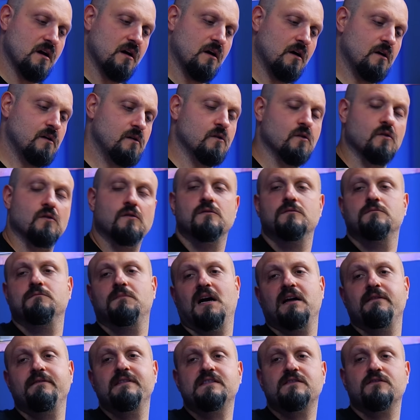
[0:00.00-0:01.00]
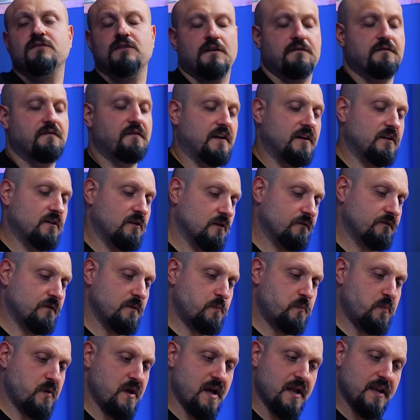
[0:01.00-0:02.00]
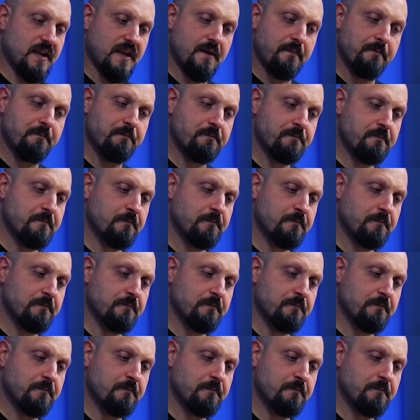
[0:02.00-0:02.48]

Oh, ma hai visto che fanno al VPN?